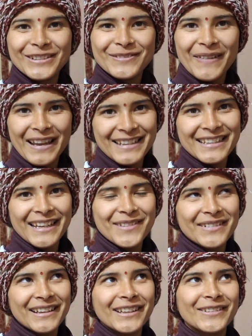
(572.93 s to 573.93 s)
तो पहले जाना
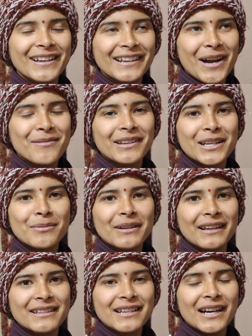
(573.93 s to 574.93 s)
पड़ेगा थोड़ा काम करना
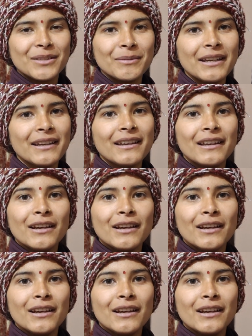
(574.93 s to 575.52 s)
पड़ेगा साथ में